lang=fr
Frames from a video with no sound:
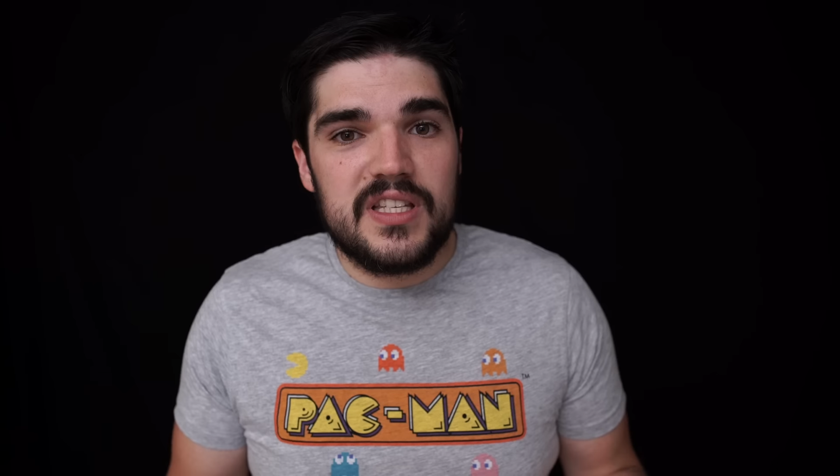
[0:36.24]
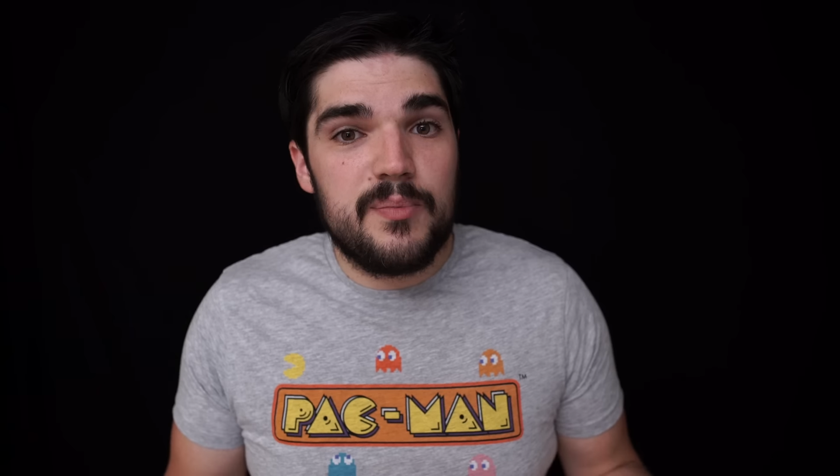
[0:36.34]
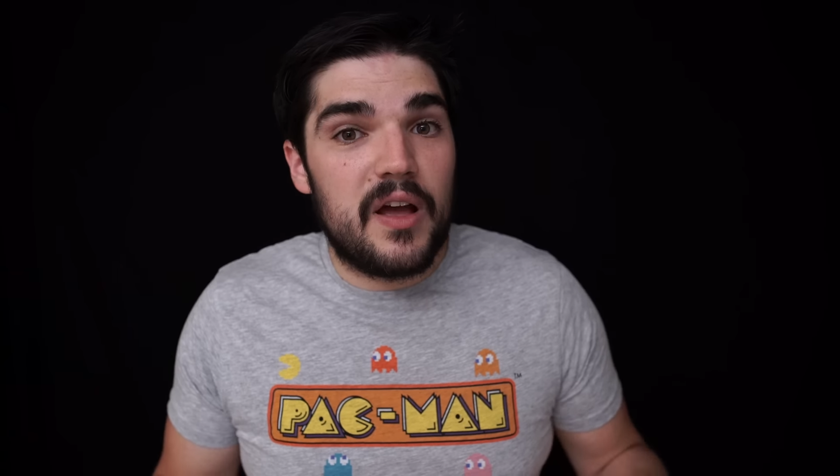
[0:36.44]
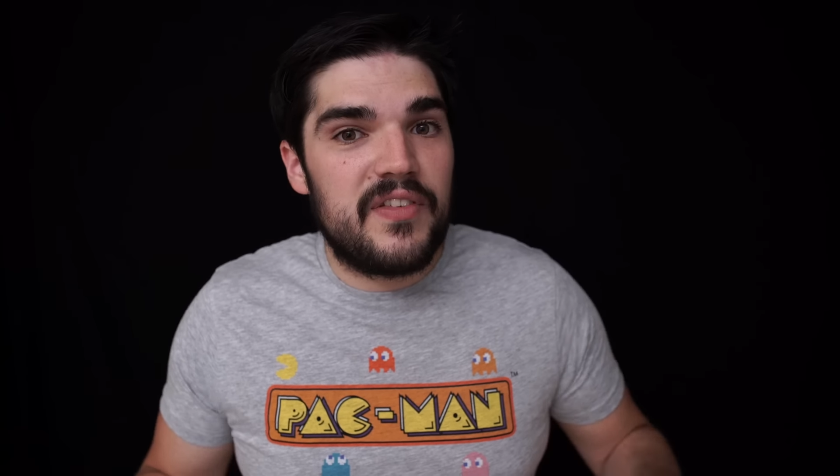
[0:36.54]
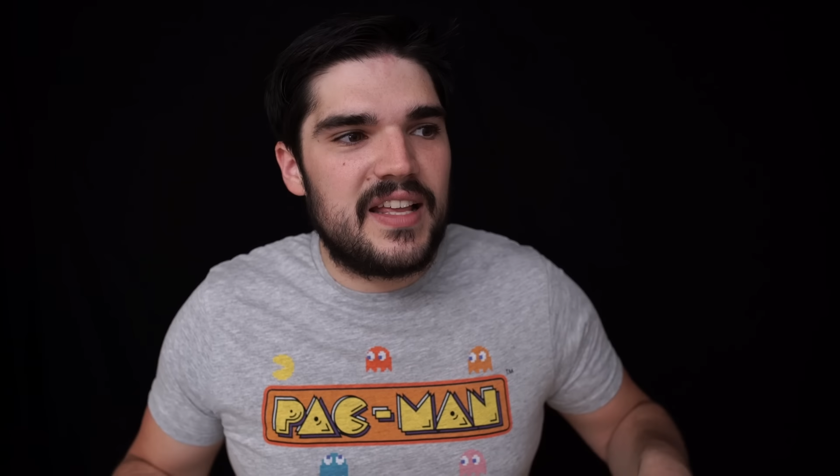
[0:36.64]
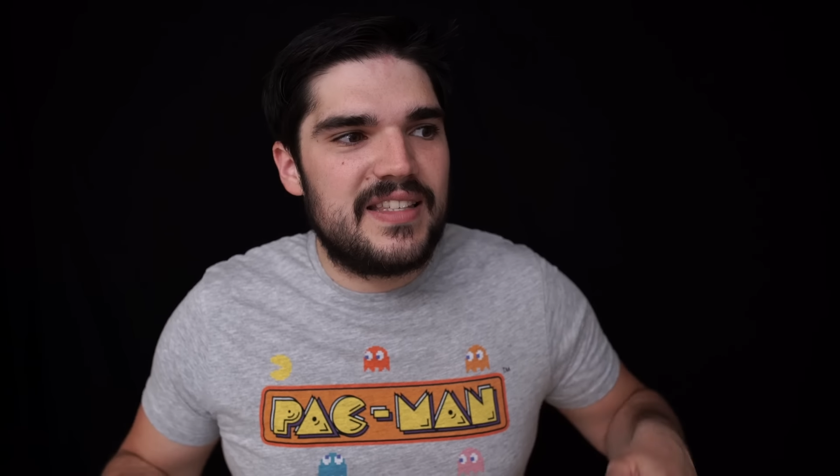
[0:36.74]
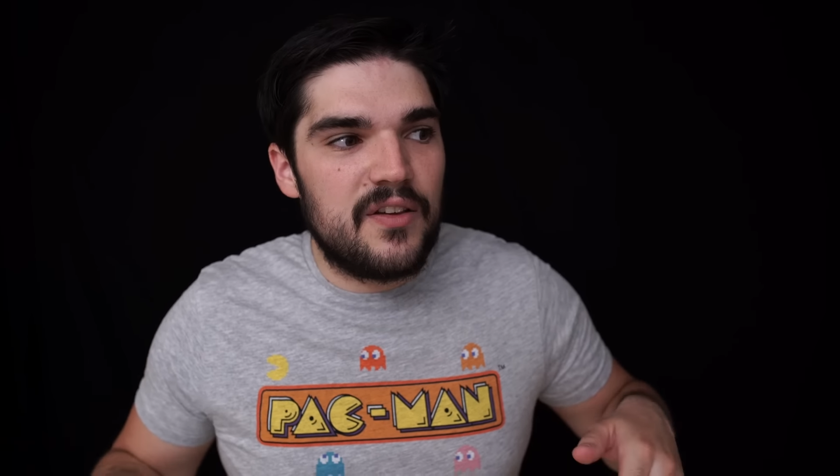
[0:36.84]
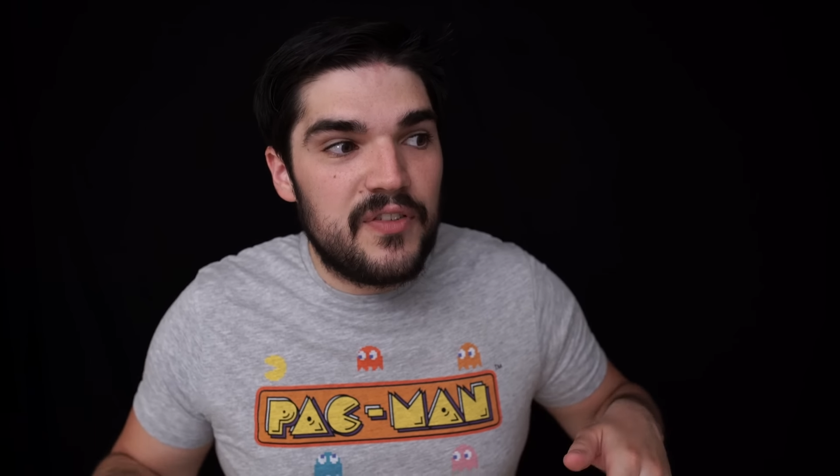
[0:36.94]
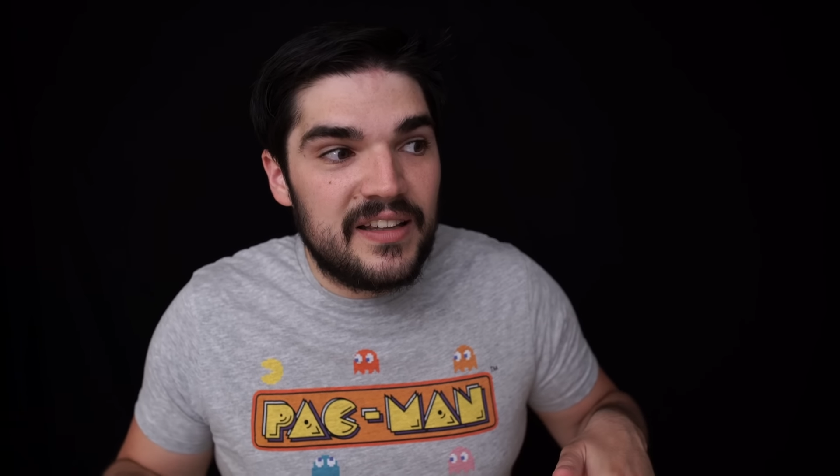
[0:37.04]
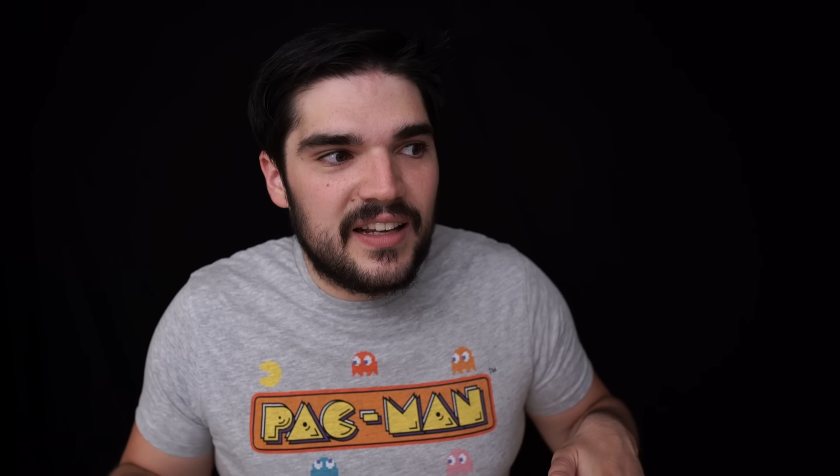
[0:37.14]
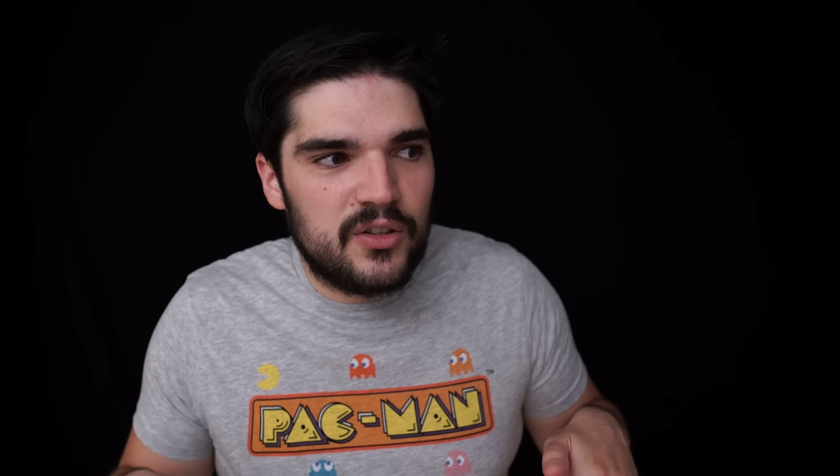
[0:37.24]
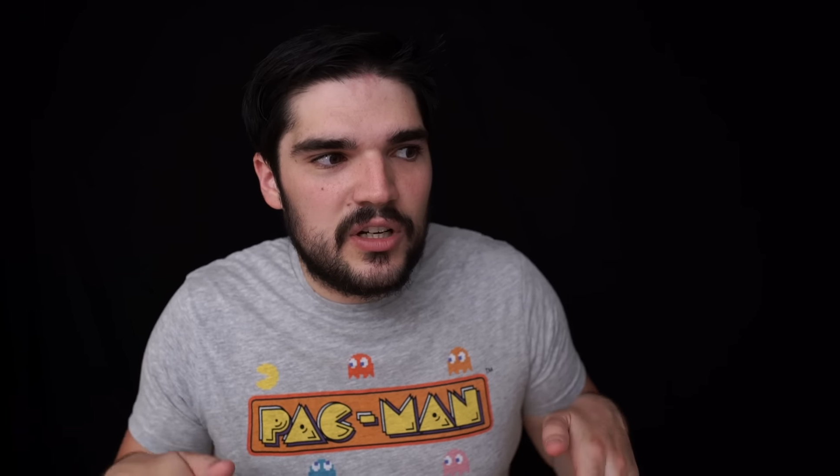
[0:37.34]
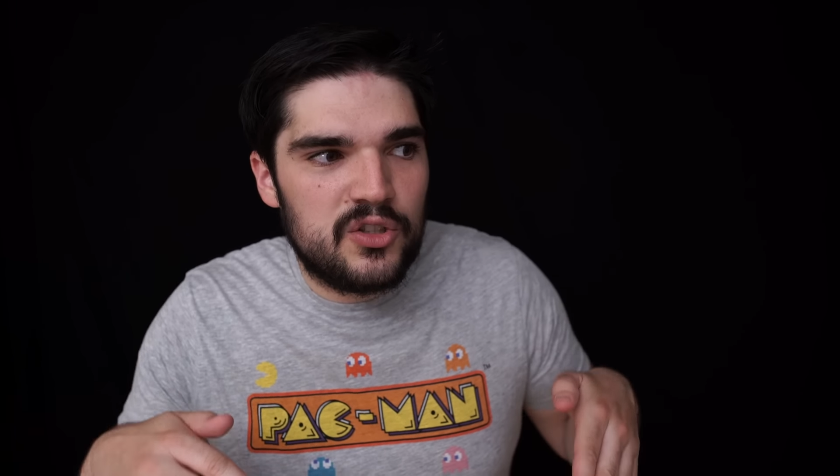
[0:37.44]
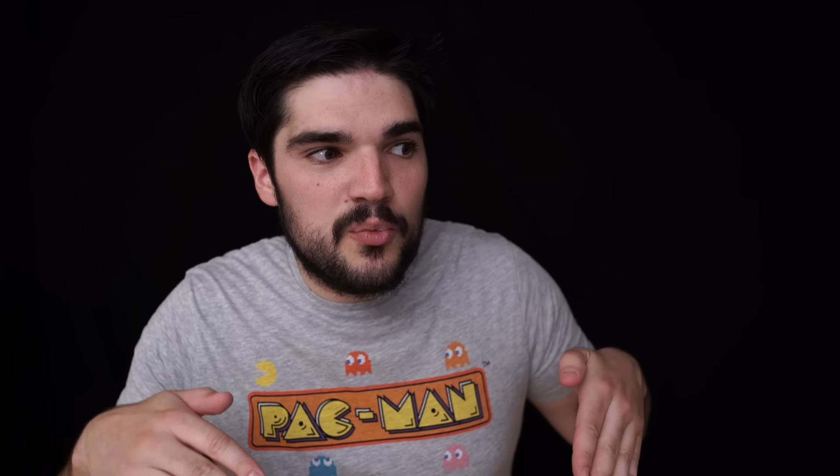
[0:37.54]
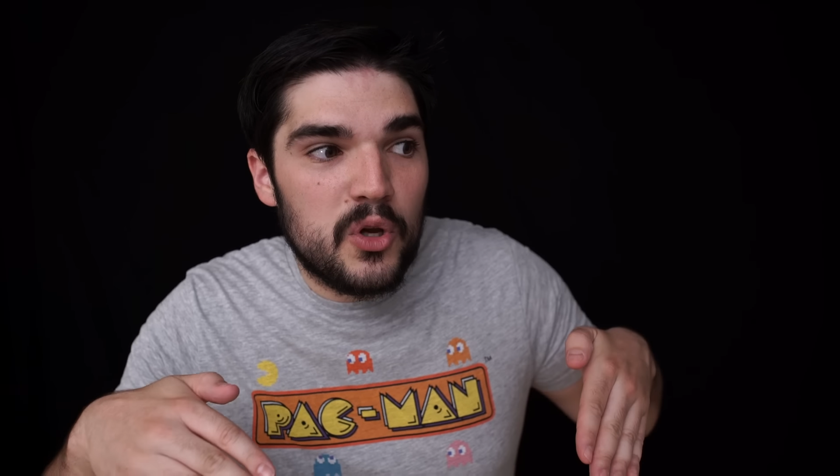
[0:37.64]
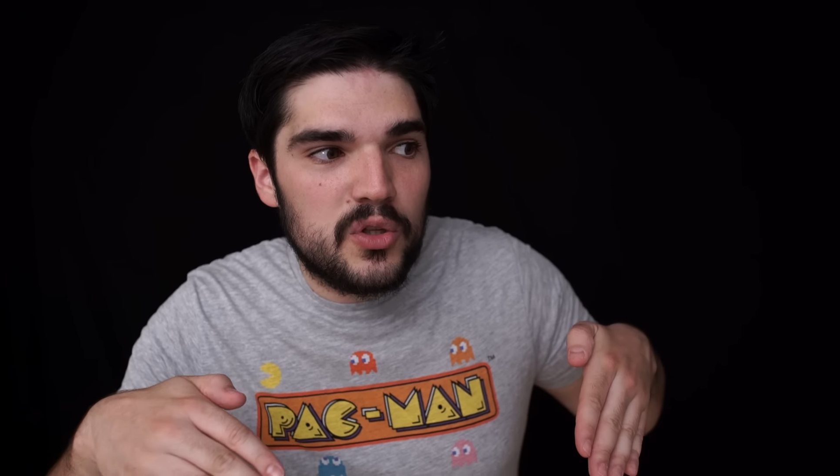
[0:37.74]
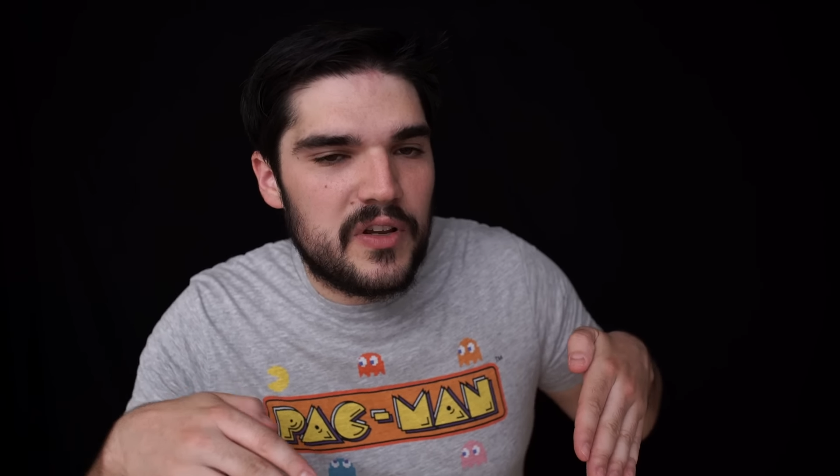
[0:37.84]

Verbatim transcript: Schwarzy parvient à s'infiltrer dans la demeure de